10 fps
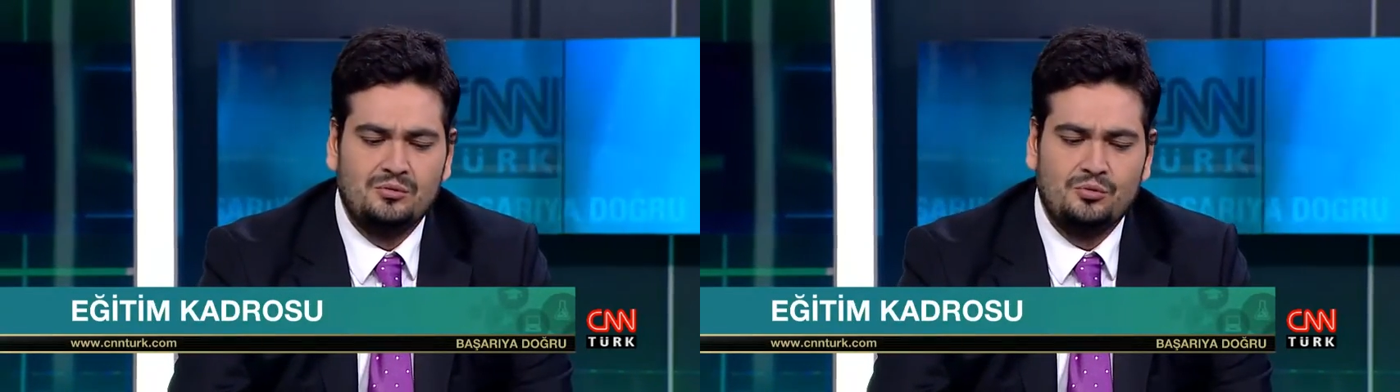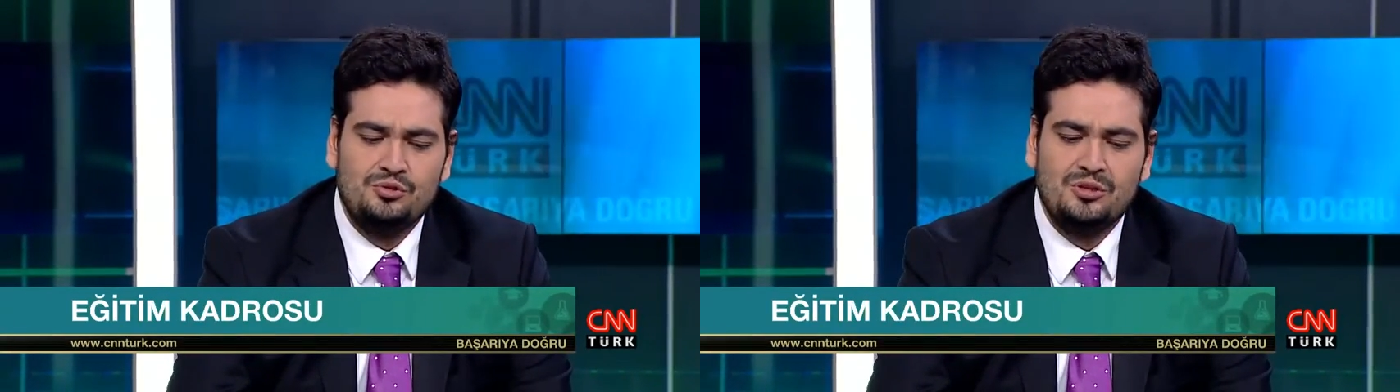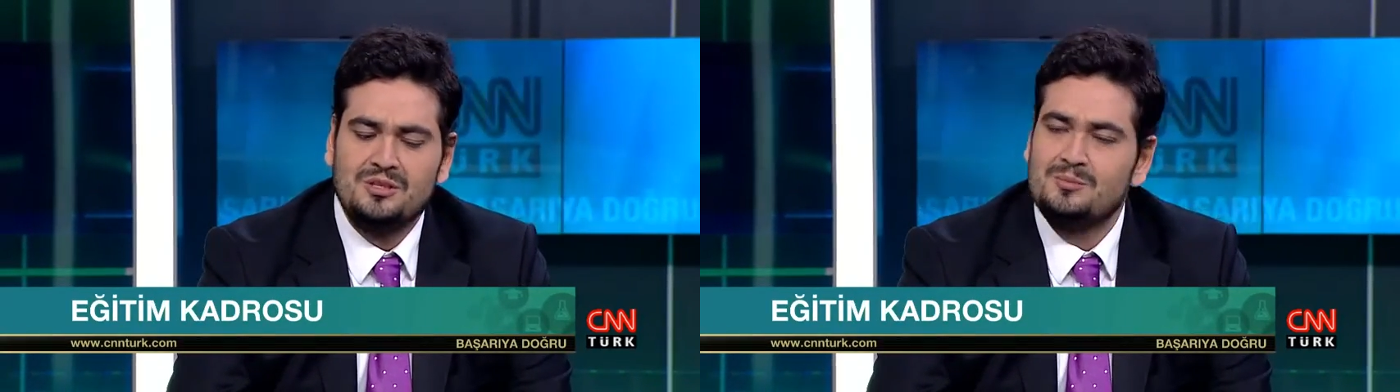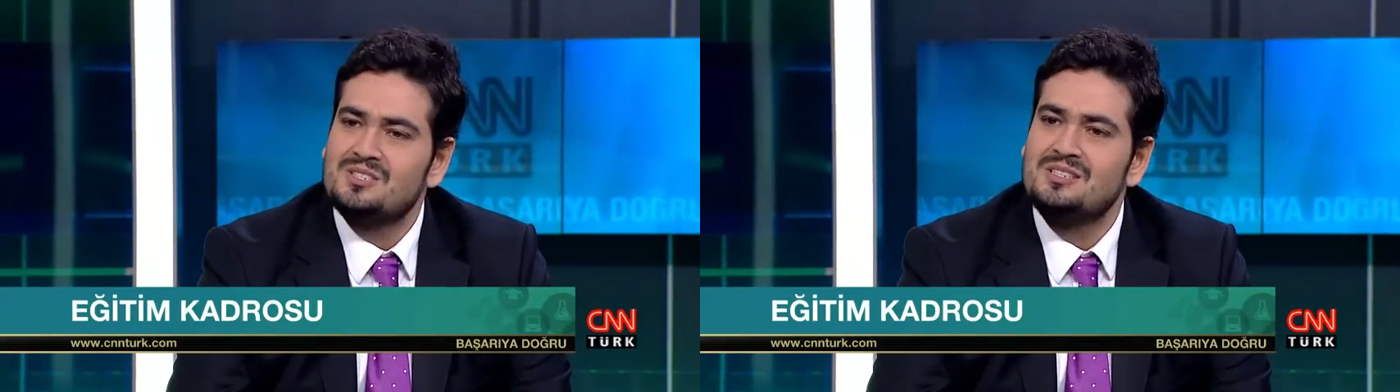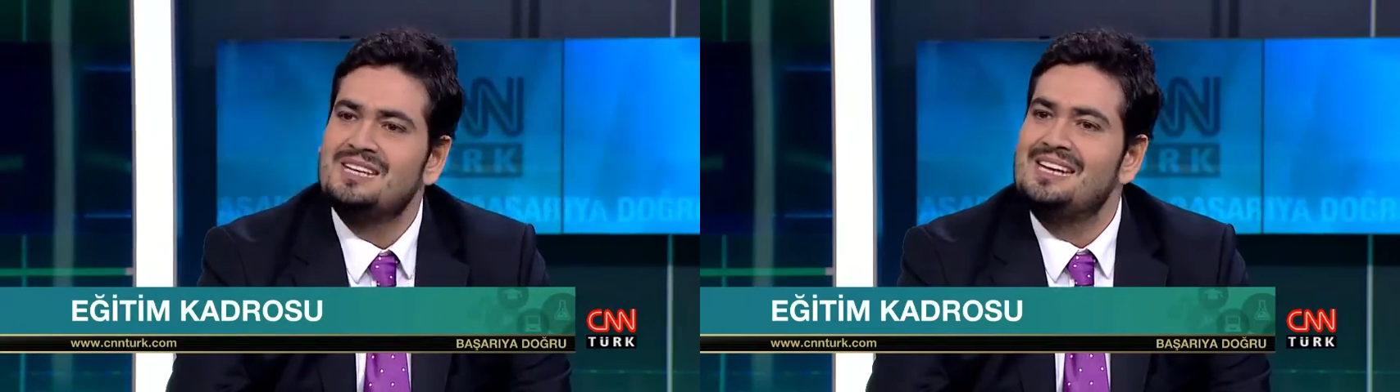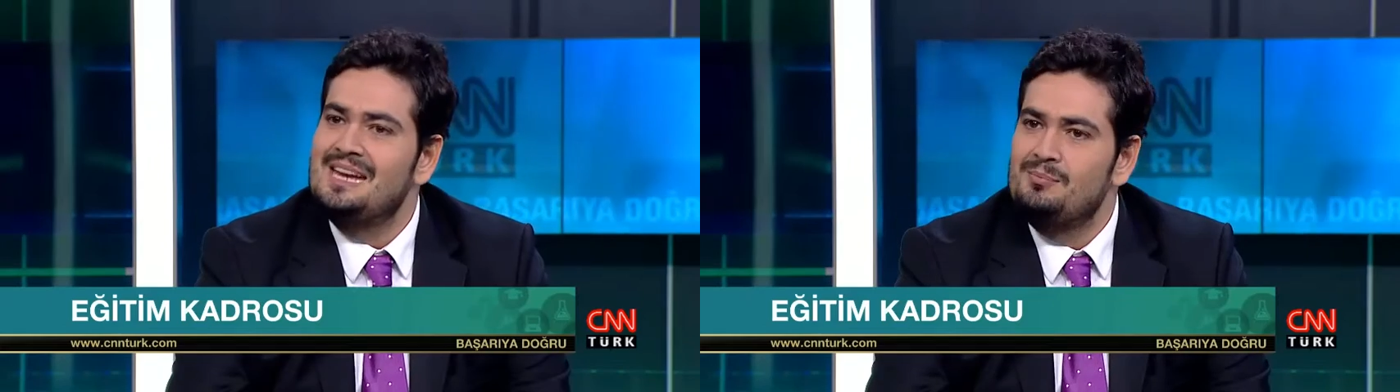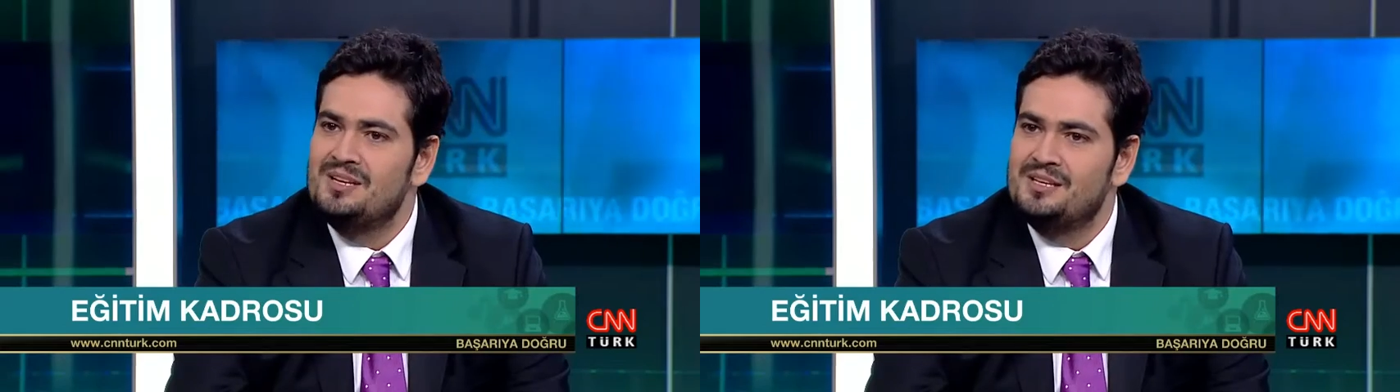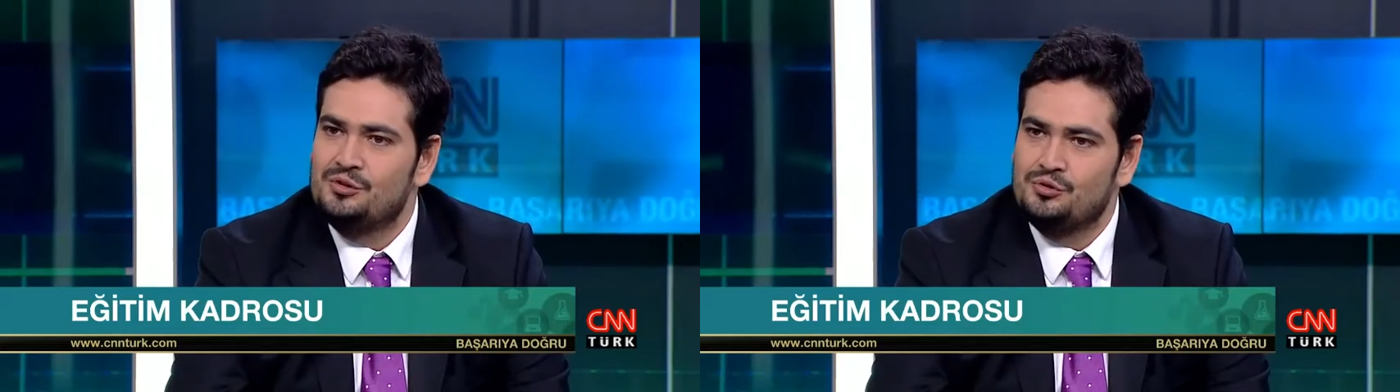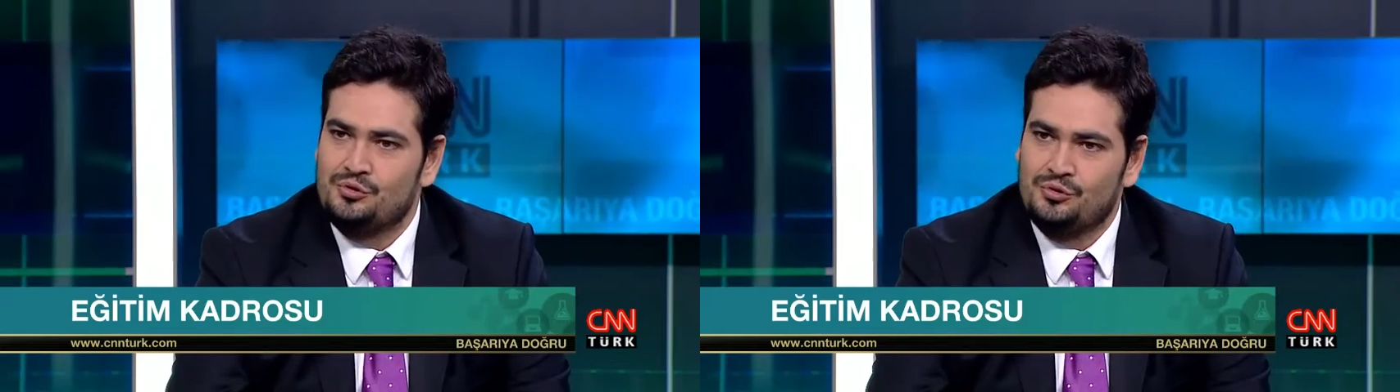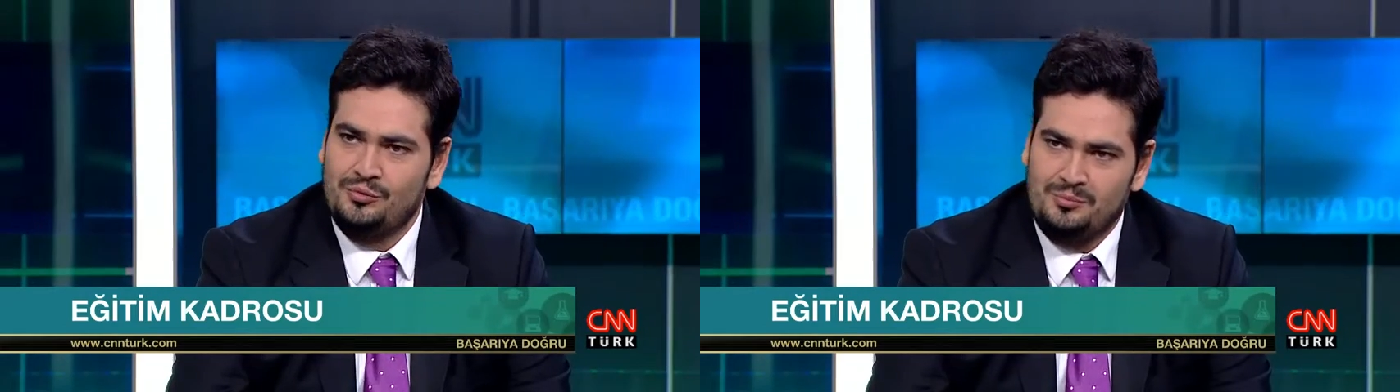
hocalarımızın deneyimlerini görüyor.